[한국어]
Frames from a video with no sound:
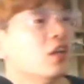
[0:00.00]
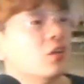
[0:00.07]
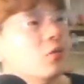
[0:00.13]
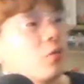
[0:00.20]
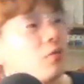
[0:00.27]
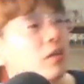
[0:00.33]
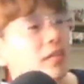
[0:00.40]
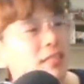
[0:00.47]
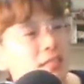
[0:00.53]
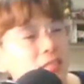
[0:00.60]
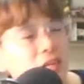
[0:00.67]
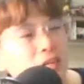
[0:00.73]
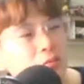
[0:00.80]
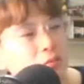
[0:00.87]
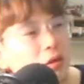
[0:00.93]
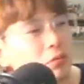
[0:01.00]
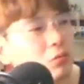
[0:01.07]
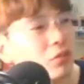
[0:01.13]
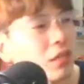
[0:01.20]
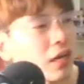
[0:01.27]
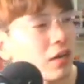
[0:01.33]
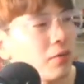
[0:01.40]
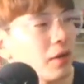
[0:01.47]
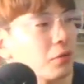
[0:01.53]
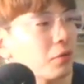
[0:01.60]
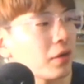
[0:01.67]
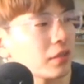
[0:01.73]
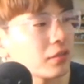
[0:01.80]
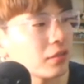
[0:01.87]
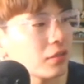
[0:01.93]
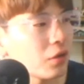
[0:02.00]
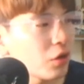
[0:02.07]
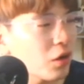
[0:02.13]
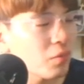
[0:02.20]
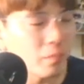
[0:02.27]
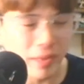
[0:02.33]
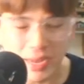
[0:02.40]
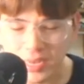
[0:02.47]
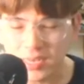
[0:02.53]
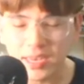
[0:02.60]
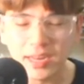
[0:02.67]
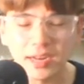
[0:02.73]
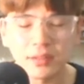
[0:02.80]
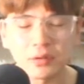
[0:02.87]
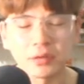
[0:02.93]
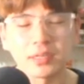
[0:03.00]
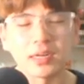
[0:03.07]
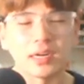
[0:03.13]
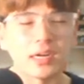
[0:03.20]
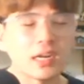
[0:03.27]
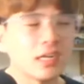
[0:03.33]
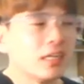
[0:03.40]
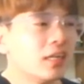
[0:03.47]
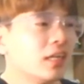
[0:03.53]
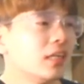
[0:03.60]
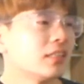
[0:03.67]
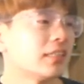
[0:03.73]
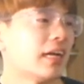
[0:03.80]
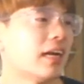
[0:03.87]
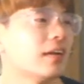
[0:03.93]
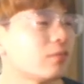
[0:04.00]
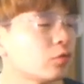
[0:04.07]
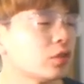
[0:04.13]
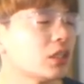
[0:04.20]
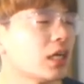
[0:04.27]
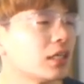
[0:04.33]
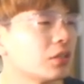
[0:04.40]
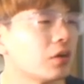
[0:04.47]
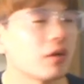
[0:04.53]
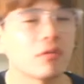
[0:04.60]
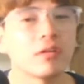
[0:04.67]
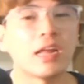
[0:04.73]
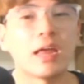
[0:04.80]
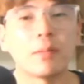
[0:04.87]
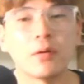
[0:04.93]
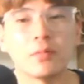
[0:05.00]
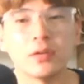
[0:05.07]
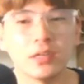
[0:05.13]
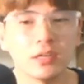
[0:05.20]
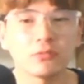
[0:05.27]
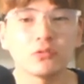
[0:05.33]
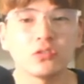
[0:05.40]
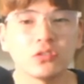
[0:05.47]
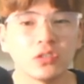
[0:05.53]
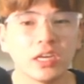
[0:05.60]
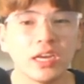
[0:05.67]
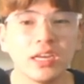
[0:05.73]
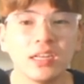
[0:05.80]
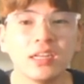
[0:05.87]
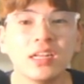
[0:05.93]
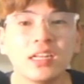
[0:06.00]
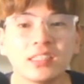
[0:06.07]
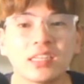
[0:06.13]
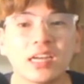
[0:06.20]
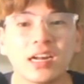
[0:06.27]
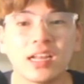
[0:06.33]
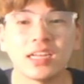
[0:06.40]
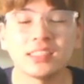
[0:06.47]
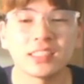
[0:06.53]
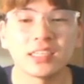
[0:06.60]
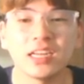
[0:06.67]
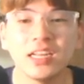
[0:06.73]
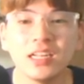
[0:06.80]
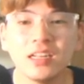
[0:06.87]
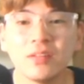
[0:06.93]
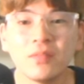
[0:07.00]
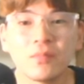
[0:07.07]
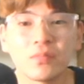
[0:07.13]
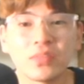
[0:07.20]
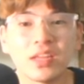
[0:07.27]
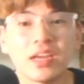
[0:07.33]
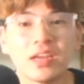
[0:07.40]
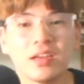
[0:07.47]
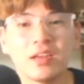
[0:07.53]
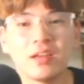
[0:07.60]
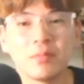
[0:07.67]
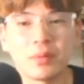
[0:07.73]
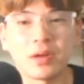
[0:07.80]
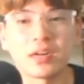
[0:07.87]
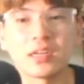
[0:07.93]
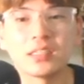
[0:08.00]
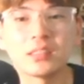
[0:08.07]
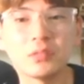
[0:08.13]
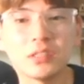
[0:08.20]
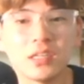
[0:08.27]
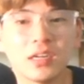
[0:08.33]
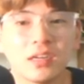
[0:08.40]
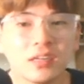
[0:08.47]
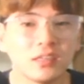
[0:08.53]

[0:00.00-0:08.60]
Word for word: 요 크리스탈 조각도 잘 활용하셔서 메인 캐릭터에다가 잘 투자하셔갖고 랩업을 꾸준히 잘 하시길 네 바라겠습니다.